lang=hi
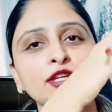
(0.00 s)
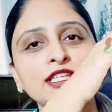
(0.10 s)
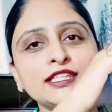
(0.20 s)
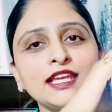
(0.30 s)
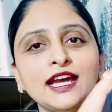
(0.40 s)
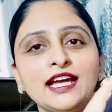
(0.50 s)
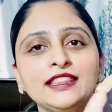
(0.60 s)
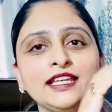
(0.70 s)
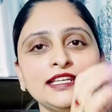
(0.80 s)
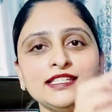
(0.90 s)
तो इसके
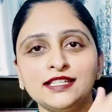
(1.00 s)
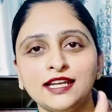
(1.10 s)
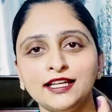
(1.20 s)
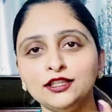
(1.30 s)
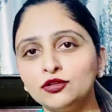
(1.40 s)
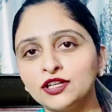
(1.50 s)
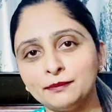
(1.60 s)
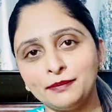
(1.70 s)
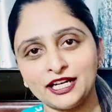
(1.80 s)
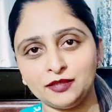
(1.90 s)
अंदर इस तरह के दो
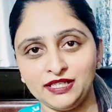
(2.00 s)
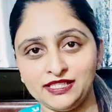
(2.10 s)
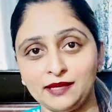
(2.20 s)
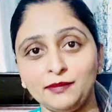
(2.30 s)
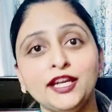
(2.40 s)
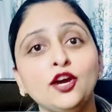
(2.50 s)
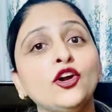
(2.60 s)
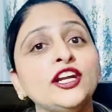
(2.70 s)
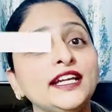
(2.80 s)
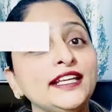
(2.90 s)
कंपार्टमेंट्स हैं मैंने
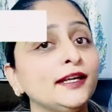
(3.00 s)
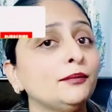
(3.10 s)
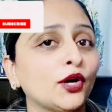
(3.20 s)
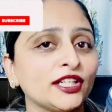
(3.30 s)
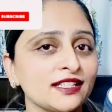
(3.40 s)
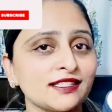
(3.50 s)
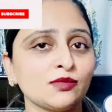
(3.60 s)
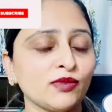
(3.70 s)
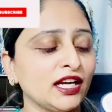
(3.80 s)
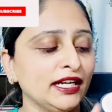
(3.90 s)
ऑलरेडी ये बॉटल्स
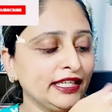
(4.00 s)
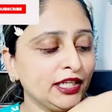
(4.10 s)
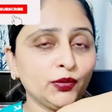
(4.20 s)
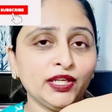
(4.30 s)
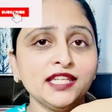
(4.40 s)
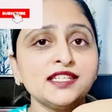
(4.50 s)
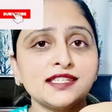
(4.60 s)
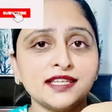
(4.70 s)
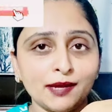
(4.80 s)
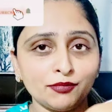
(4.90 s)
इसमें खड़ी की हुई हैं
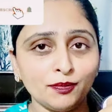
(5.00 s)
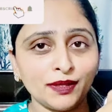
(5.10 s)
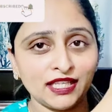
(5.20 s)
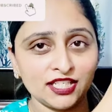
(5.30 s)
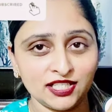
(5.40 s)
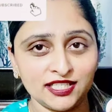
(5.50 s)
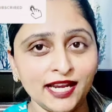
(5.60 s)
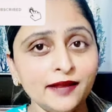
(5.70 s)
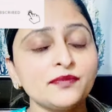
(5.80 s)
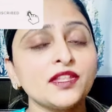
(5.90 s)
जिससे कि आपको पता चल
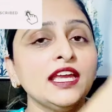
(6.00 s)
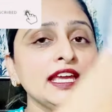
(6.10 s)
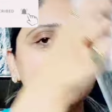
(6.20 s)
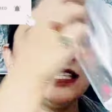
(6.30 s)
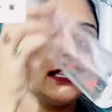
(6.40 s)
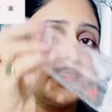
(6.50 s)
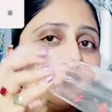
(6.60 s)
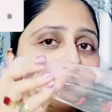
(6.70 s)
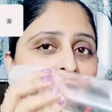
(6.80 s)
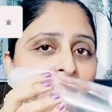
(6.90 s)
जाए इस
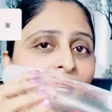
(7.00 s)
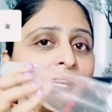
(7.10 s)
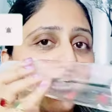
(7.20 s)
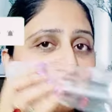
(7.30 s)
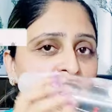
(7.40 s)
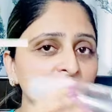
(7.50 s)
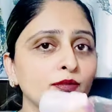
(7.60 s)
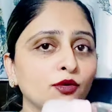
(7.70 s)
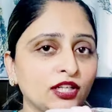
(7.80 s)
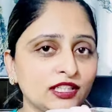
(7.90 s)
तरह की मैंने कांच
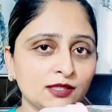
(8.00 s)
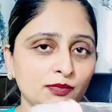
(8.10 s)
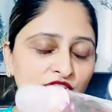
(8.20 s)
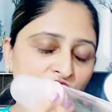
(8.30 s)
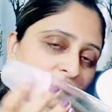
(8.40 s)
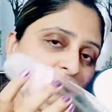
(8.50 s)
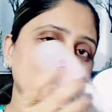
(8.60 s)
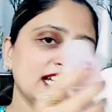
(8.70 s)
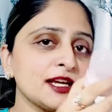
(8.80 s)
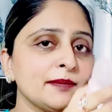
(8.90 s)
की बॉटल्स परचेज
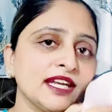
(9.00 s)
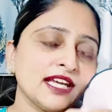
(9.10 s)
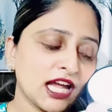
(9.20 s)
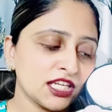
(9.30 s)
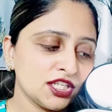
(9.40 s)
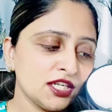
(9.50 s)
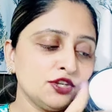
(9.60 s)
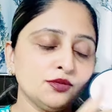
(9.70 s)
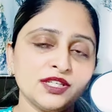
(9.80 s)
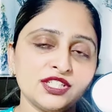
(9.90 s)
की अच्छा मैंने कांच की
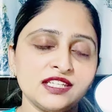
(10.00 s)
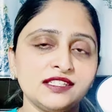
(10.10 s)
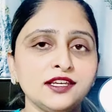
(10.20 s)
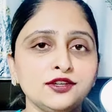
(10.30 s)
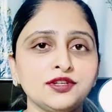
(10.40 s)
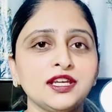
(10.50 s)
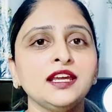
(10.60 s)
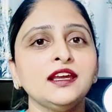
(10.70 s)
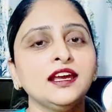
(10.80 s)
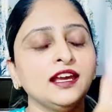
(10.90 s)
क्यों परचेज की
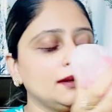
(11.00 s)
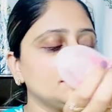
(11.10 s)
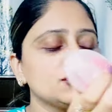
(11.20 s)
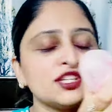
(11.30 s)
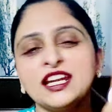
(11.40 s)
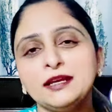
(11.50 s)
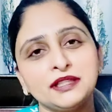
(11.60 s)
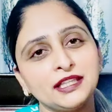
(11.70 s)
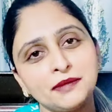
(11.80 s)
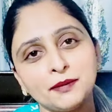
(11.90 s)
क्योंकि मुझे नहीं
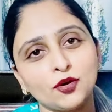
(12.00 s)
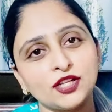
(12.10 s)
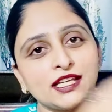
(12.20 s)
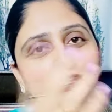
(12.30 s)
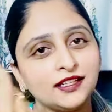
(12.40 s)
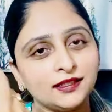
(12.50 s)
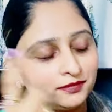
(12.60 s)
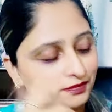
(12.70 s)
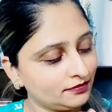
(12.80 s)
पता मैं बहुत ज़्यादा